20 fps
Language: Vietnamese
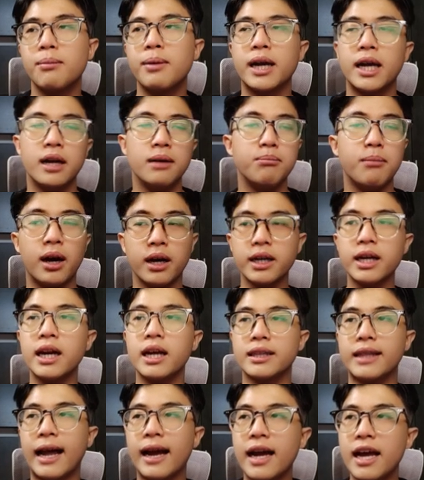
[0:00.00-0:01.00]
bởi, bởi cái
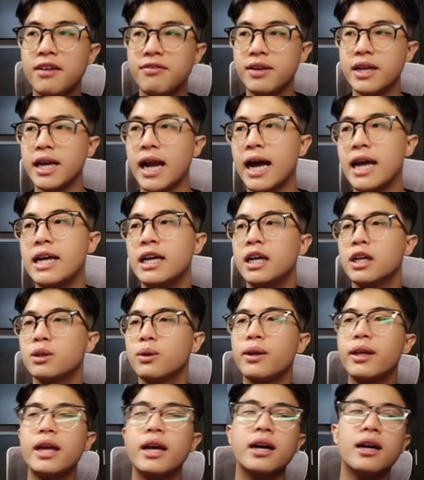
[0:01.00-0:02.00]
nền tảng AV này
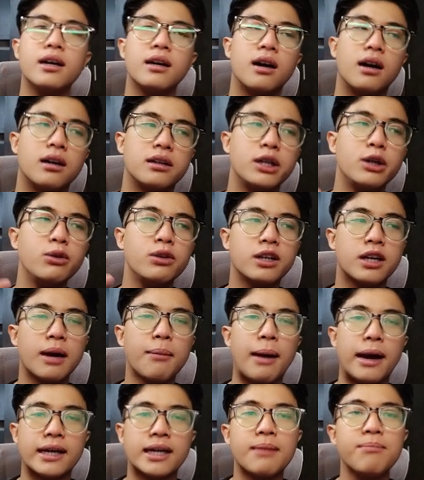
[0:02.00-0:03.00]
tuy nhiên ờ, nếu như các
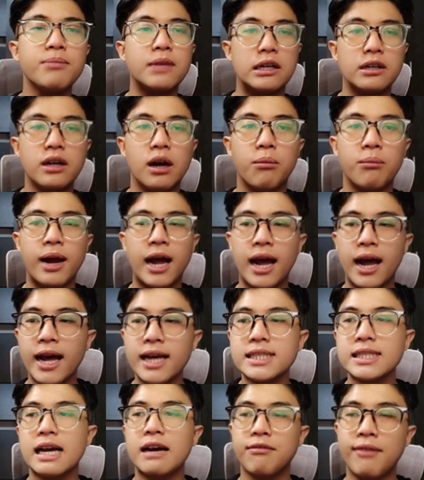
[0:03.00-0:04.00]
bạn nắm giữ đồng
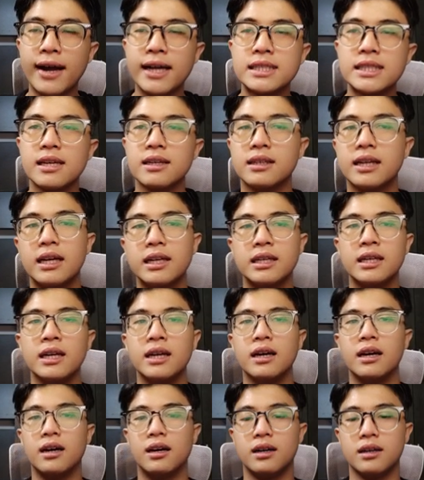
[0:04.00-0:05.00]
SAVAX thì
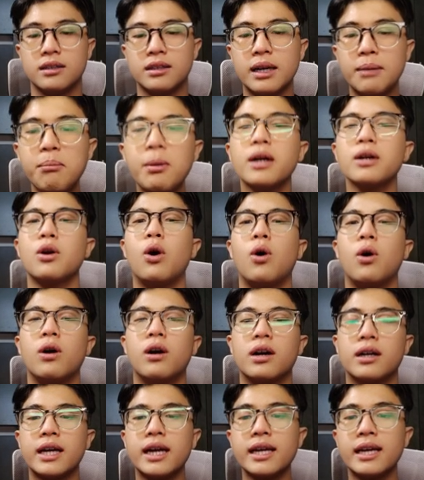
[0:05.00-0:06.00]
ờ, cái mức độ ở
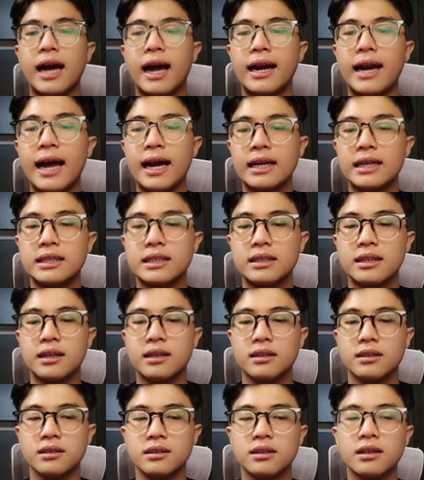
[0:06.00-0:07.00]
ờ, cái khả năng
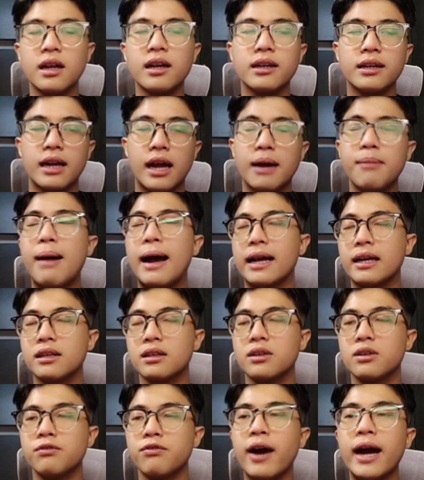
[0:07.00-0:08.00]
để bạn
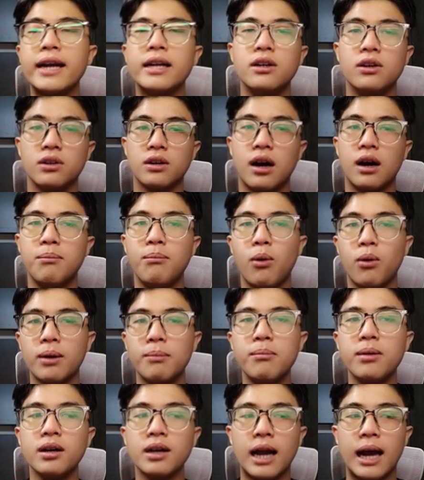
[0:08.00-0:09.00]
vay được ở một cái
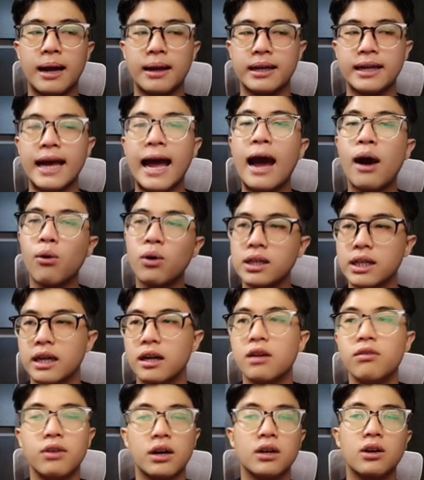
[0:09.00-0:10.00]
mức là cao thì
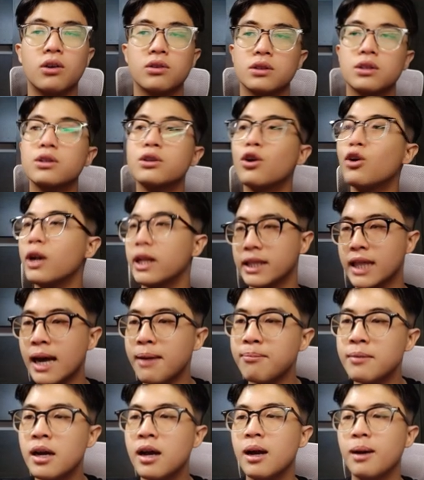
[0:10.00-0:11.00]
nó vẫn còn tương đối là
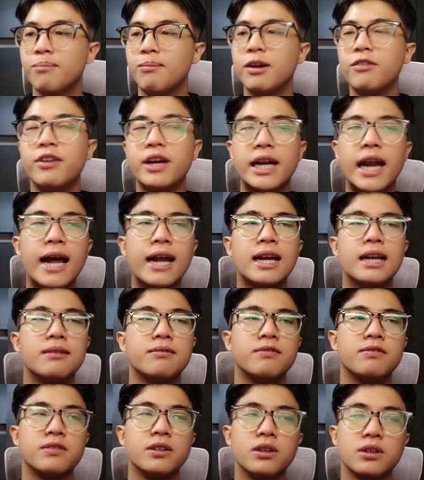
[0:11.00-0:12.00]
thấp bởi vì đây
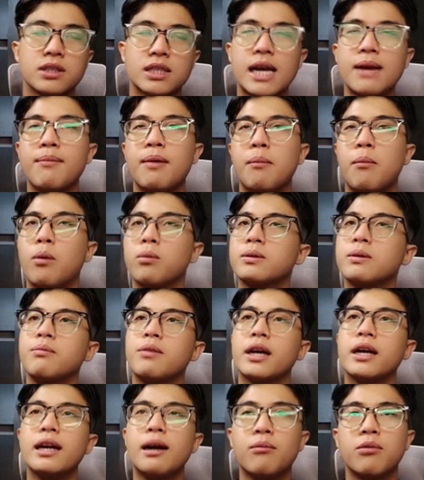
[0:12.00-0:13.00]
được xem là một trong
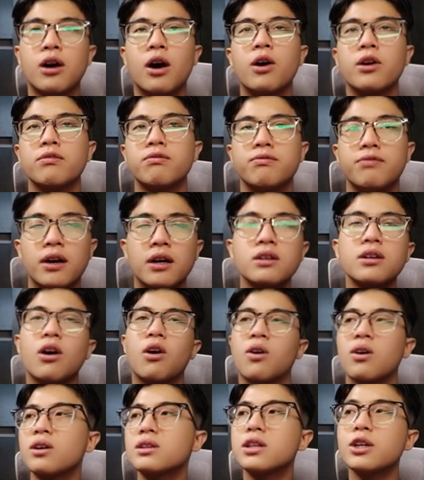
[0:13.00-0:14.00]
những cái đồng coin vẫn
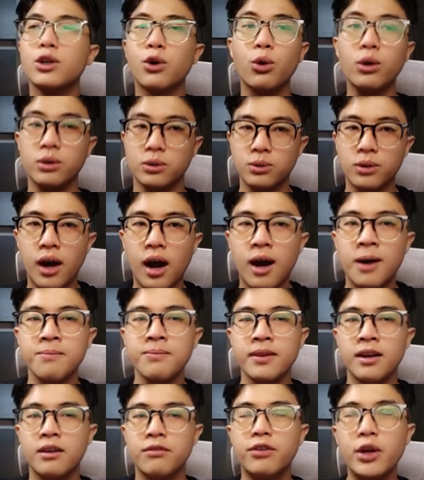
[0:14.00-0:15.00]
còn có tương đối rủi ro
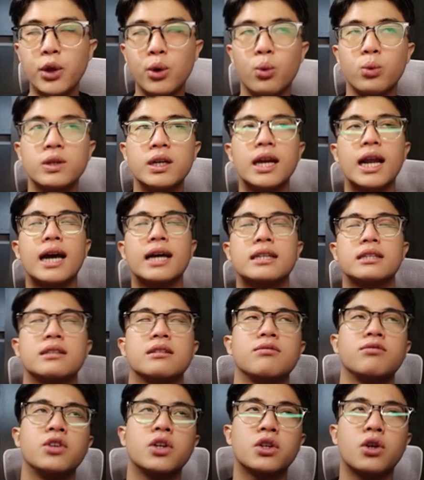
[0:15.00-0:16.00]
ví dụ như là
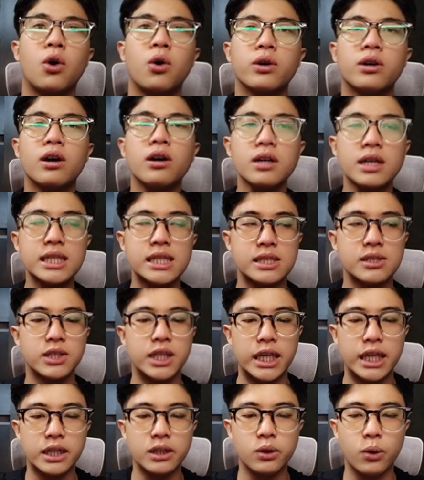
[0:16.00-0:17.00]
vừa rồi có cái sự
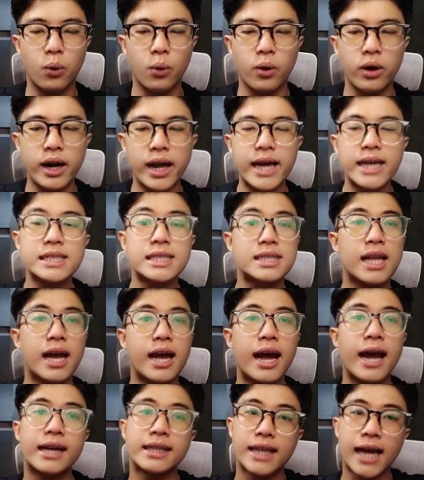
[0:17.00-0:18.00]
kiện của
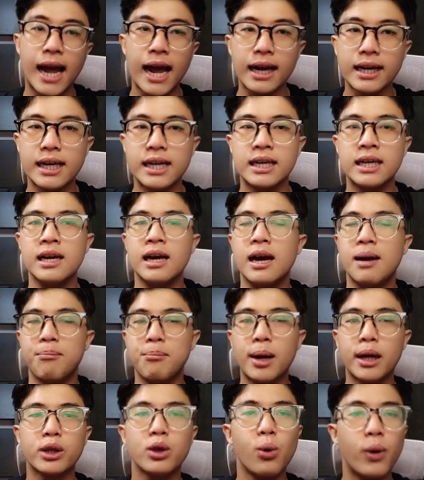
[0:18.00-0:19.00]
STETH đi
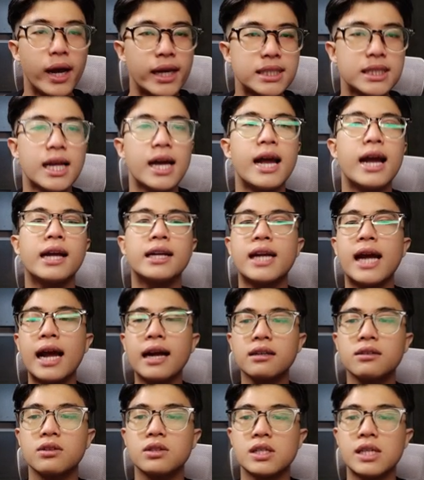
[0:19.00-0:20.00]
mặc dù
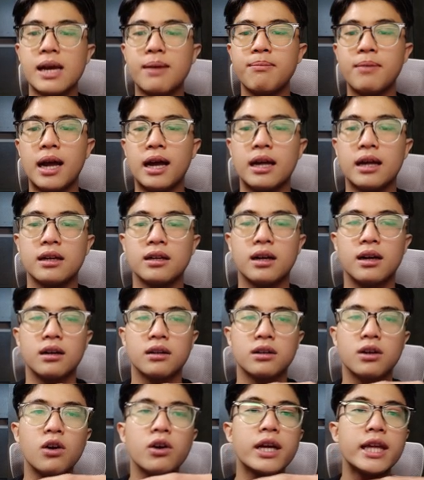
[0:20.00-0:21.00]
STETH được xem là
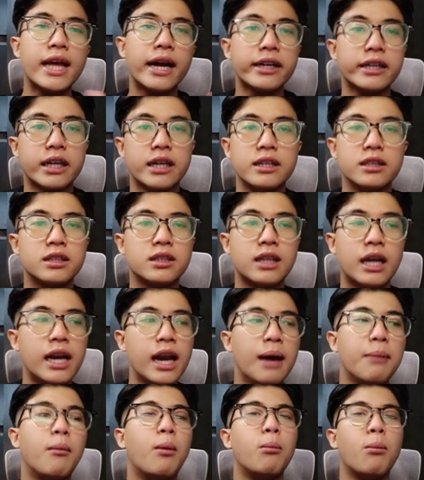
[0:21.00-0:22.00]
có cái giá trị tỷ
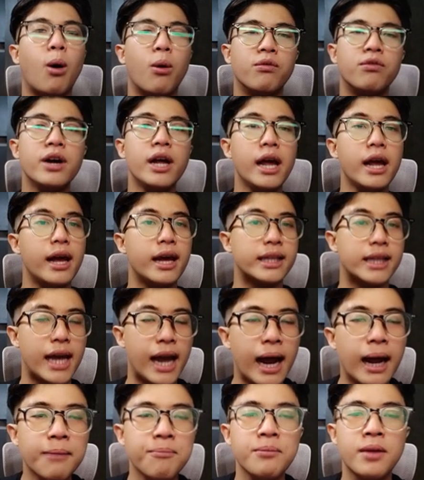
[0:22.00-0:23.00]
lệ 11 với ETH
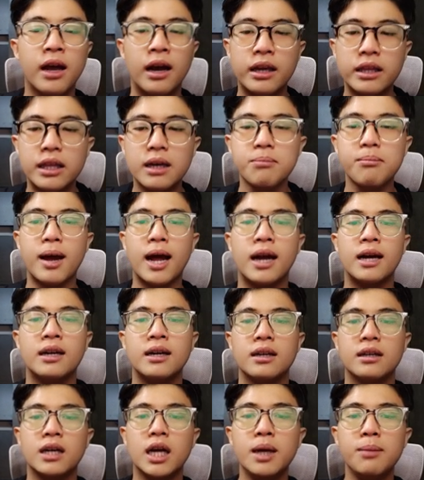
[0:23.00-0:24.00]
nhưng mà
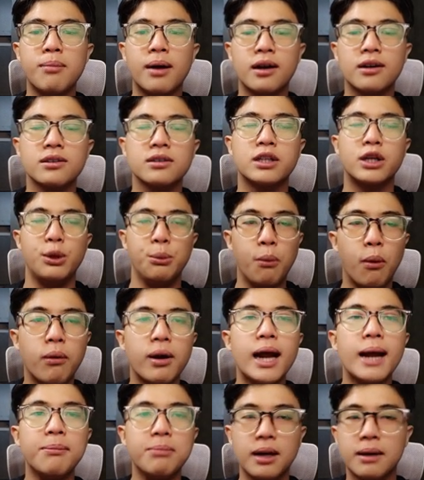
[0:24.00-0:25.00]
khi mà chịu một cái
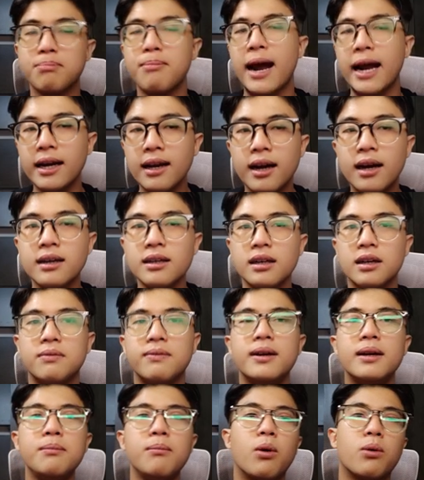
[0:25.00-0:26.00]
áp lực bán lớn ở
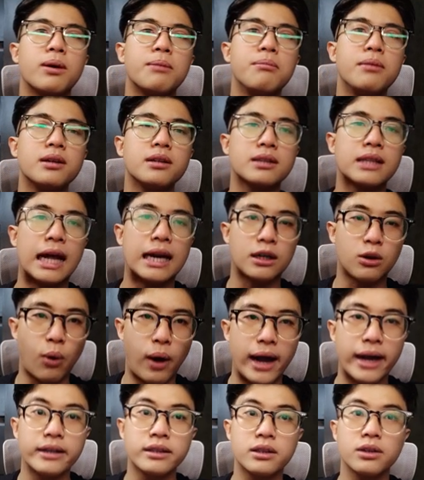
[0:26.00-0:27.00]
với một cái mức thanh
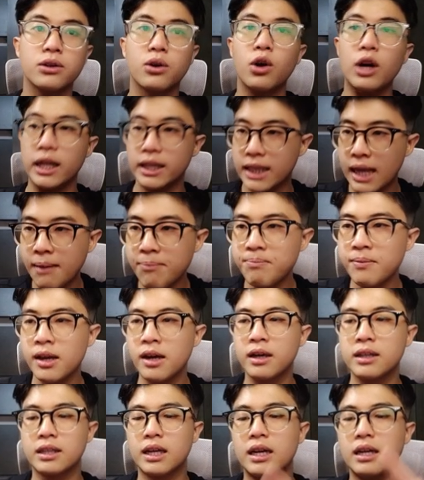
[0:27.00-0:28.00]
khoản tương đối là thấp
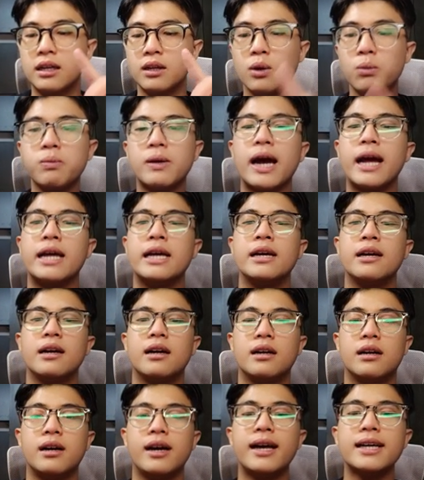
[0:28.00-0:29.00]
thì lúc này
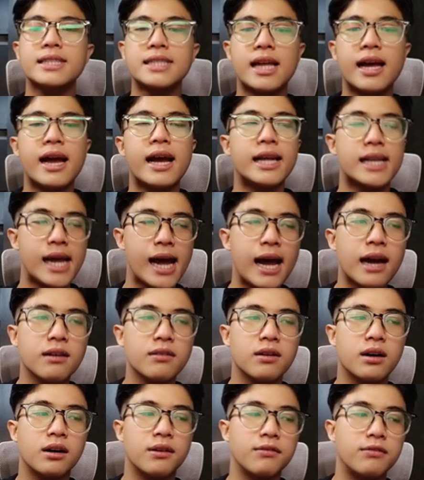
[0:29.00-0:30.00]
uh, STE
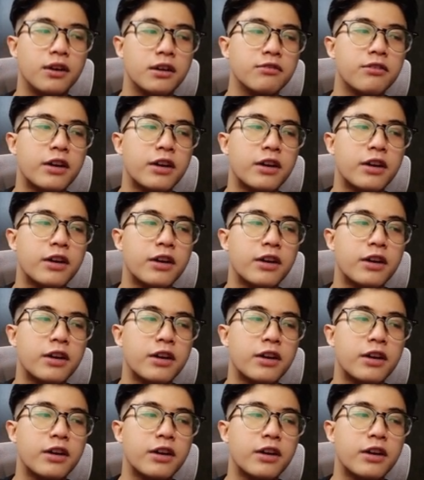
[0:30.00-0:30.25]
uh, vẫn